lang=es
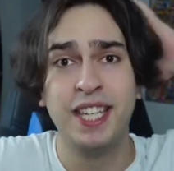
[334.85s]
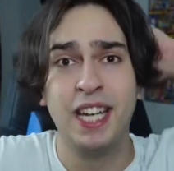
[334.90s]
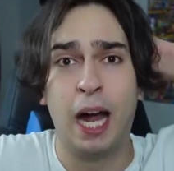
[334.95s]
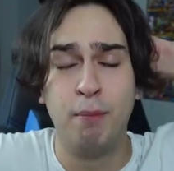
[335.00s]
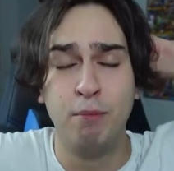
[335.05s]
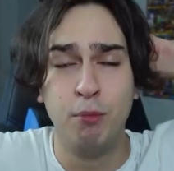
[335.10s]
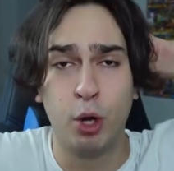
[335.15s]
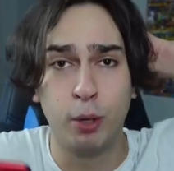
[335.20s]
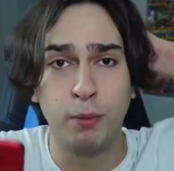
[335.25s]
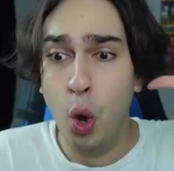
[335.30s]

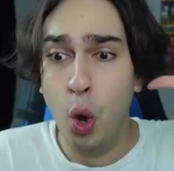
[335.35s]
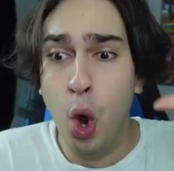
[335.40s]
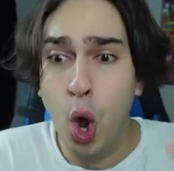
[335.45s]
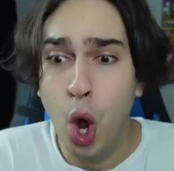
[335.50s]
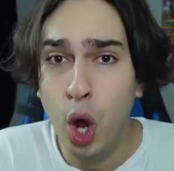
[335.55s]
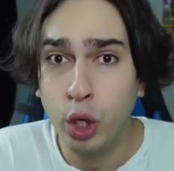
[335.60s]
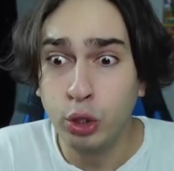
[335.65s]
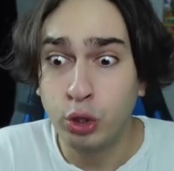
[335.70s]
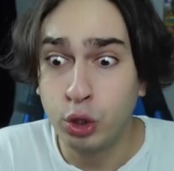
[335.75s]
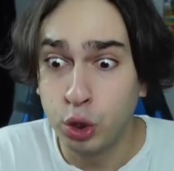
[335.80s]
Pero
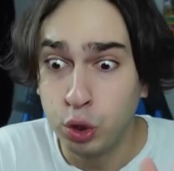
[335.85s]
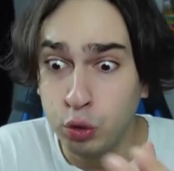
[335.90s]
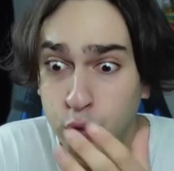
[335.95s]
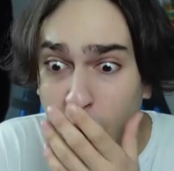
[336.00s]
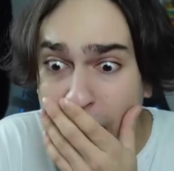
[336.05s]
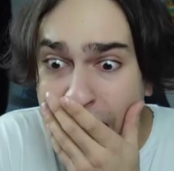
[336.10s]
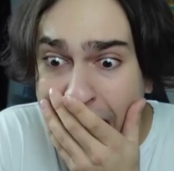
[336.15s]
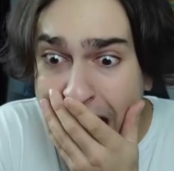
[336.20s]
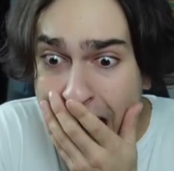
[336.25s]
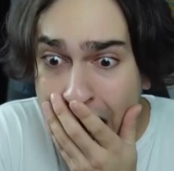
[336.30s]
cosa se
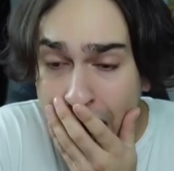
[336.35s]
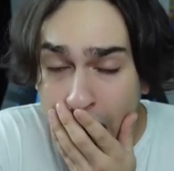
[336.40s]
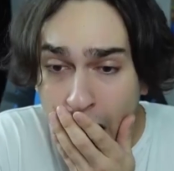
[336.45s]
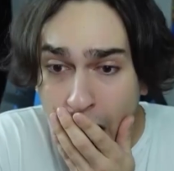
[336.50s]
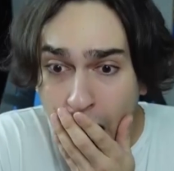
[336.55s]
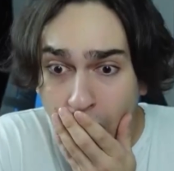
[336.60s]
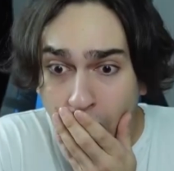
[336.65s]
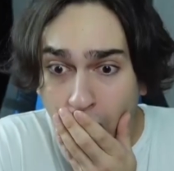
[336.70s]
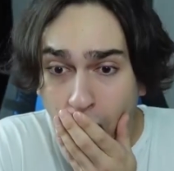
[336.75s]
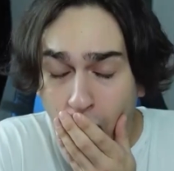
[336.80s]
puso seria,
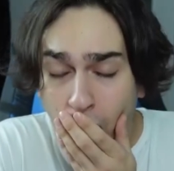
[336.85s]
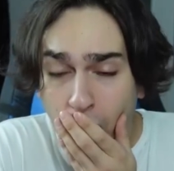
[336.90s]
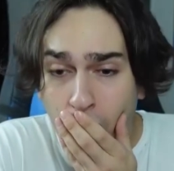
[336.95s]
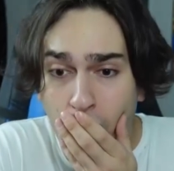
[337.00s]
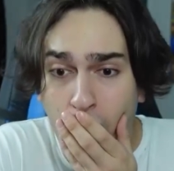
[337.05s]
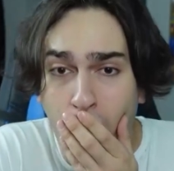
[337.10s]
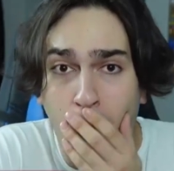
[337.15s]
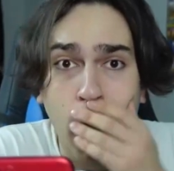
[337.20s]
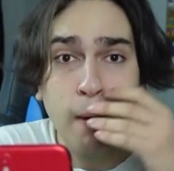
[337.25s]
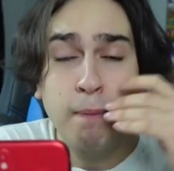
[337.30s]
cuando
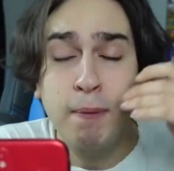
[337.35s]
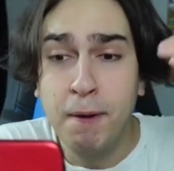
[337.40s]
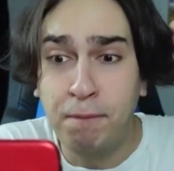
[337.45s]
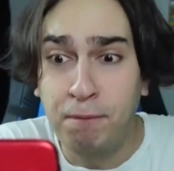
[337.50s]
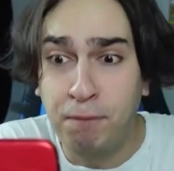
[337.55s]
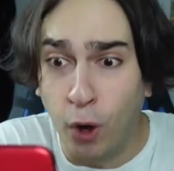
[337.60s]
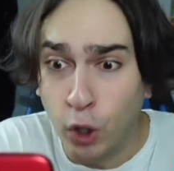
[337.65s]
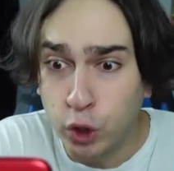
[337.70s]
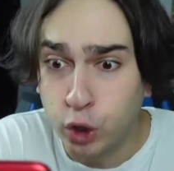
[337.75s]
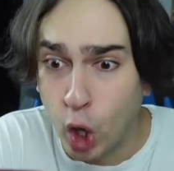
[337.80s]
el
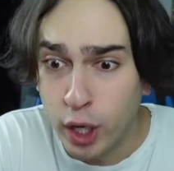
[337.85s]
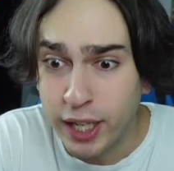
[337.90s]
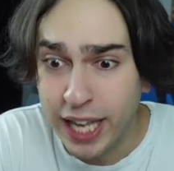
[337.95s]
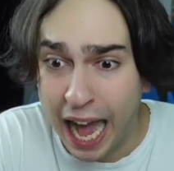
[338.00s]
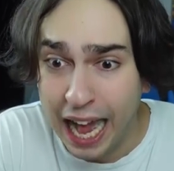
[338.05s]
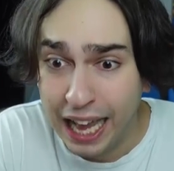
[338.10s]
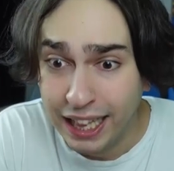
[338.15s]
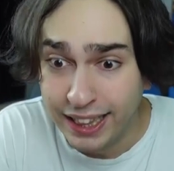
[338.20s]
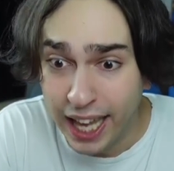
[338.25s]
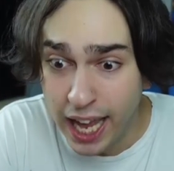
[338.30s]
supuesto Baby
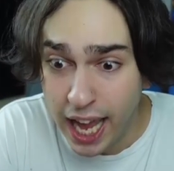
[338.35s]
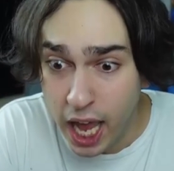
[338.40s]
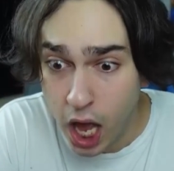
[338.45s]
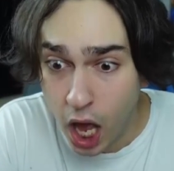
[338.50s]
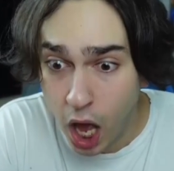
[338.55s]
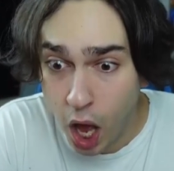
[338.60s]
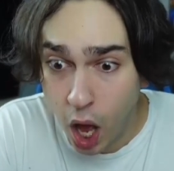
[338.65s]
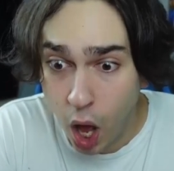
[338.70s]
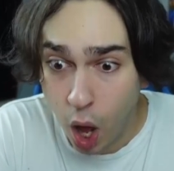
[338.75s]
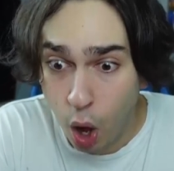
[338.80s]
Yellow
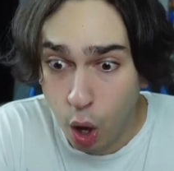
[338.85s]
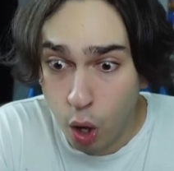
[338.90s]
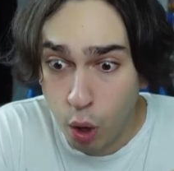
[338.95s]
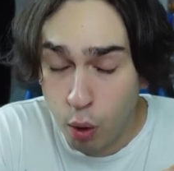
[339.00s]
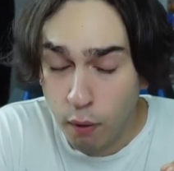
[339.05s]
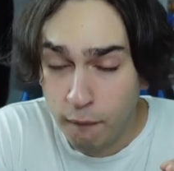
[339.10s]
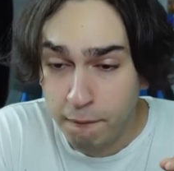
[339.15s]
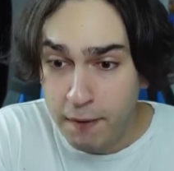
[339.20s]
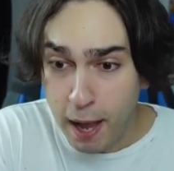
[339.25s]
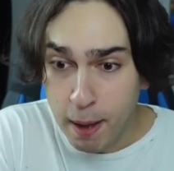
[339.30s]
le mandó
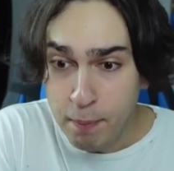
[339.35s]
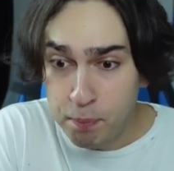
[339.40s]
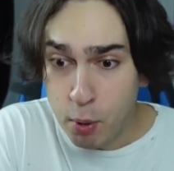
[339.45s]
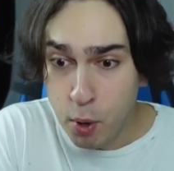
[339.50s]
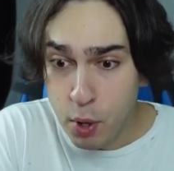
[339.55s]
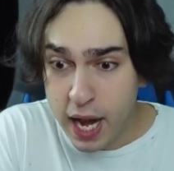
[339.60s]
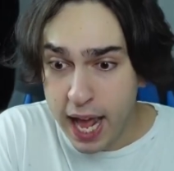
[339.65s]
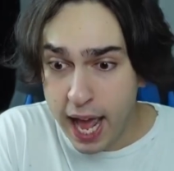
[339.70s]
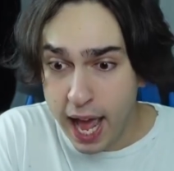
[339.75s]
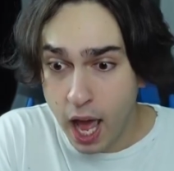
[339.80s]
una
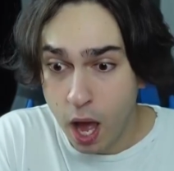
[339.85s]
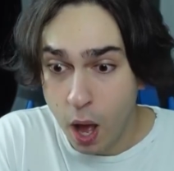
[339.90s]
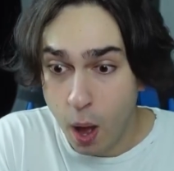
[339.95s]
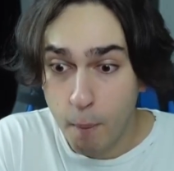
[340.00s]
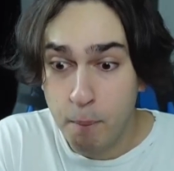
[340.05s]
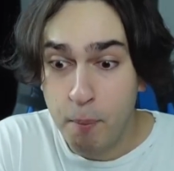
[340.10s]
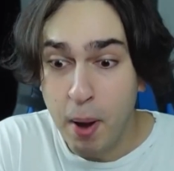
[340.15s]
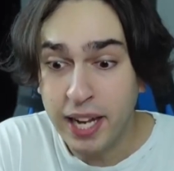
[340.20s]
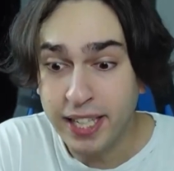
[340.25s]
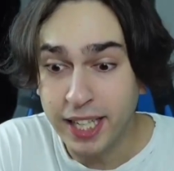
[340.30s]
foto de la
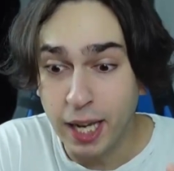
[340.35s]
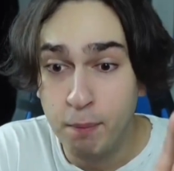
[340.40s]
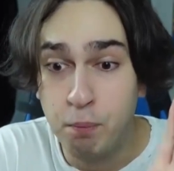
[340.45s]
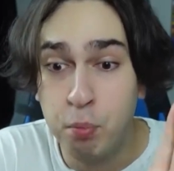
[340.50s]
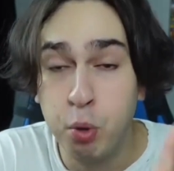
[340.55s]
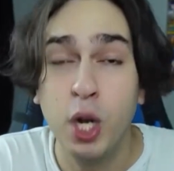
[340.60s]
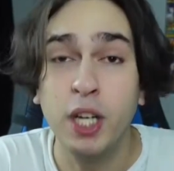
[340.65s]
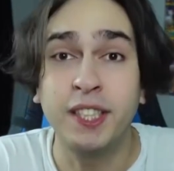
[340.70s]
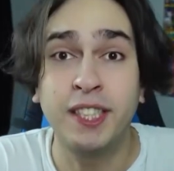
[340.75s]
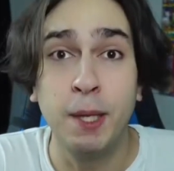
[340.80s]
puerta de su
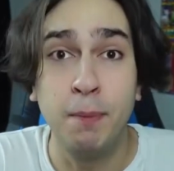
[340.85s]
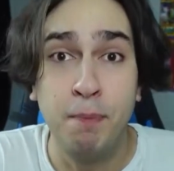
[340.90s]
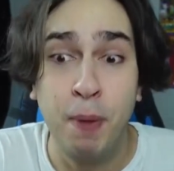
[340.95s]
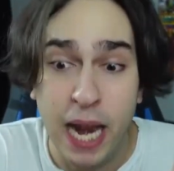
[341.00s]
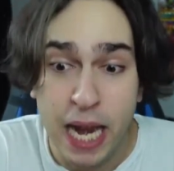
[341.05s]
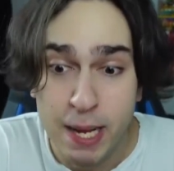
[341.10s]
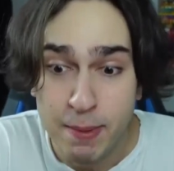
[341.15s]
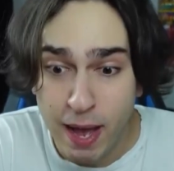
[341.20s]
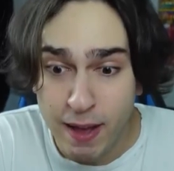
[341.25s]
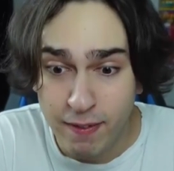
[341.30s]
casa,
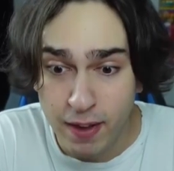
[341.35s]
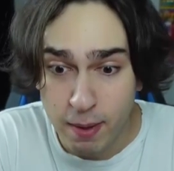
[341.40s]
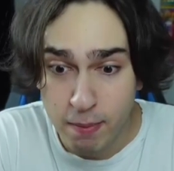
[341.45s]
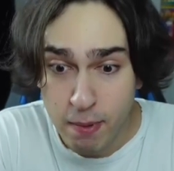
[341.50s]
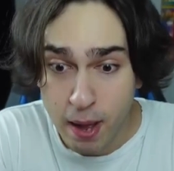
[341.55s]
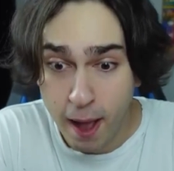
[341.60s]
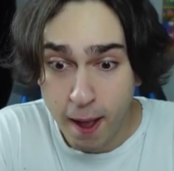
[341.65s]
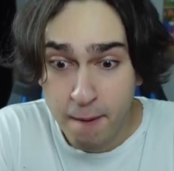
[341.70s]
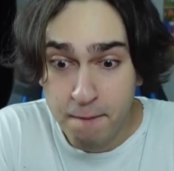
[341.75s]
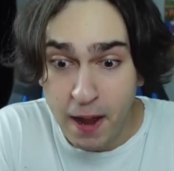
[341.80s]
el joven
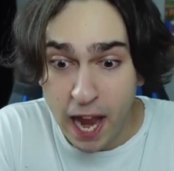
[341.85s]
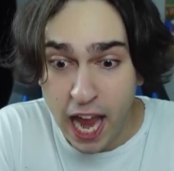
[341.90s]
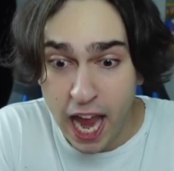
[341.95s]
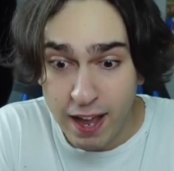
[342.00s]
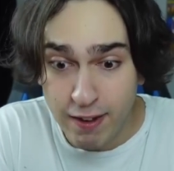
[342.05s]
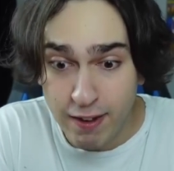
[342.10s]
se asustó